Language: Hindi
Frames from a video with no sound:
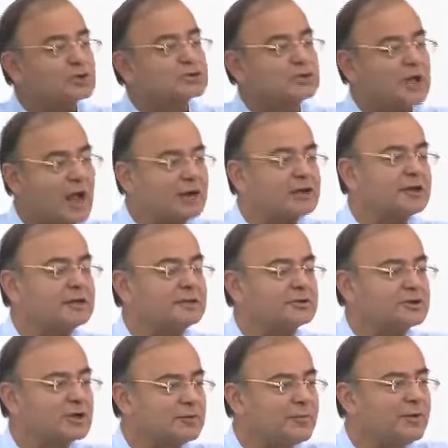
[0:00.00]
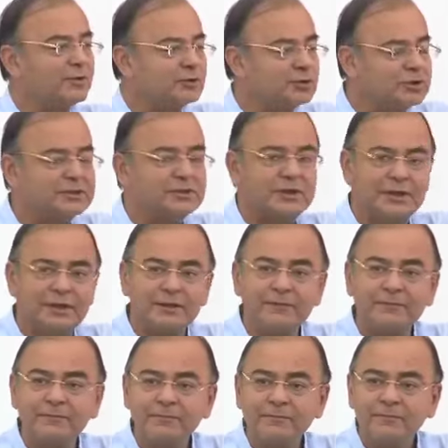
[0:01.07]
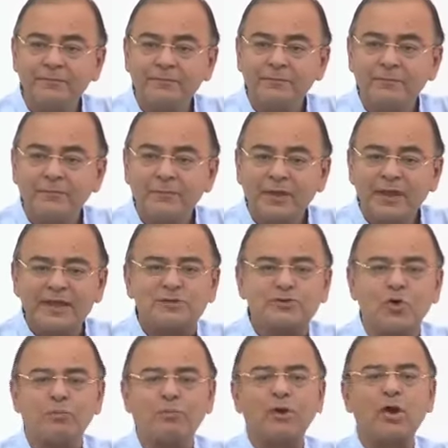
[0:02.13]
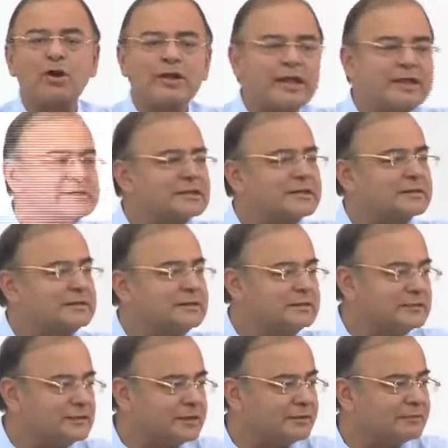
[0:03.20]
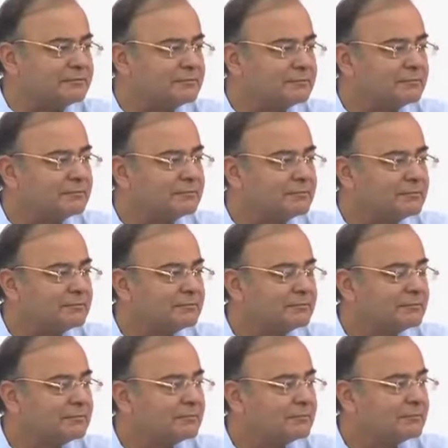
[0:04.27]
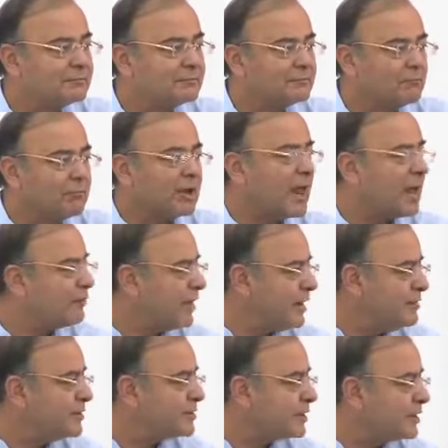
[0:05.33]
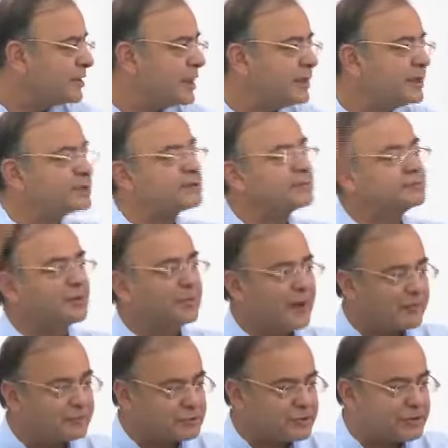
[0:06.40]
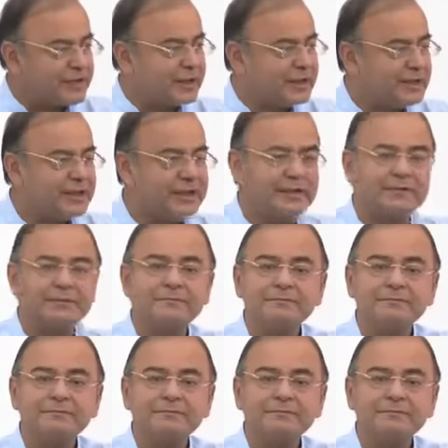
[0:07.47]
और 60 के दशक में होती थी कि इसको ब्रॉडगेज कर दीजिए बराक वैली में चले जाइए सबसे बड़ा विषय यही है